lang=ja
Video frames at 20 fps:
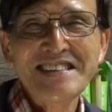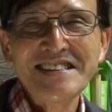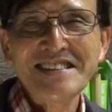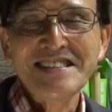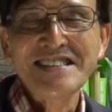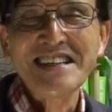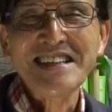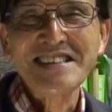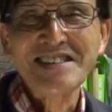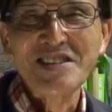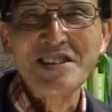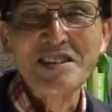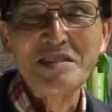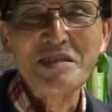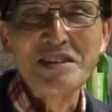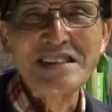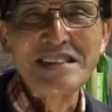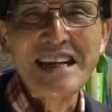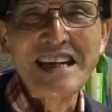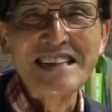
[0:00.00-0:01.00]
是非そんな
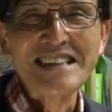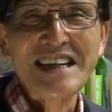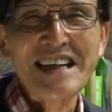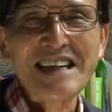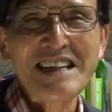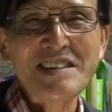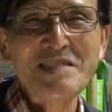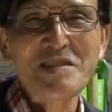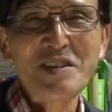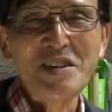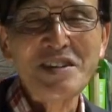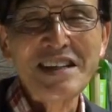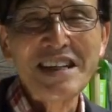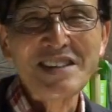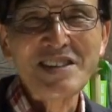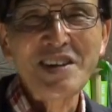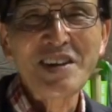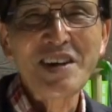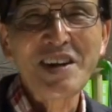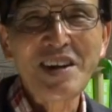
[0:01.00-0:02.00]
ものになりたいものだ
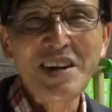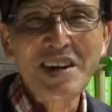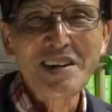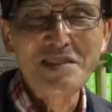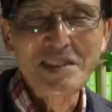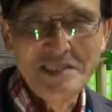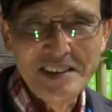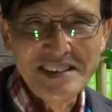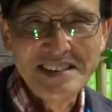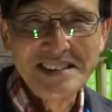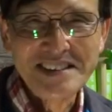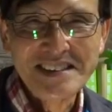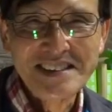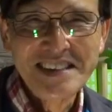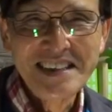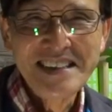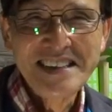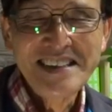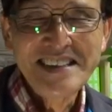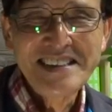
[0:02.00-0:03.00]
と思います
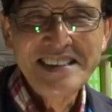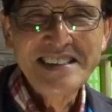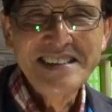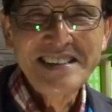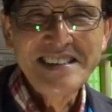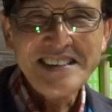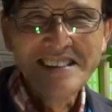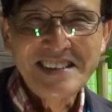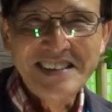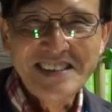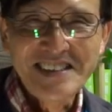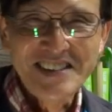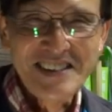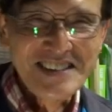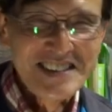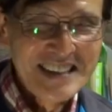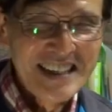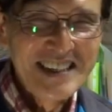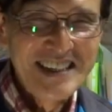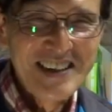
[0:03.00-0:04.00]
ご
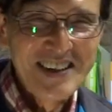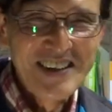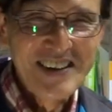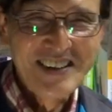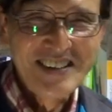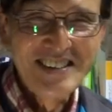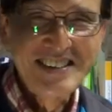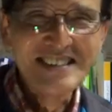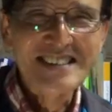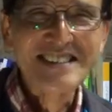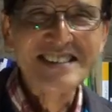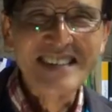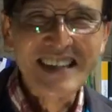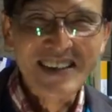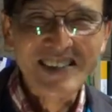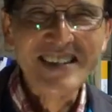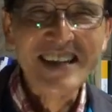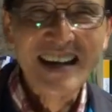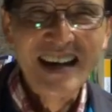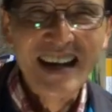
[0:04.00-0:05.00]
きげんようさような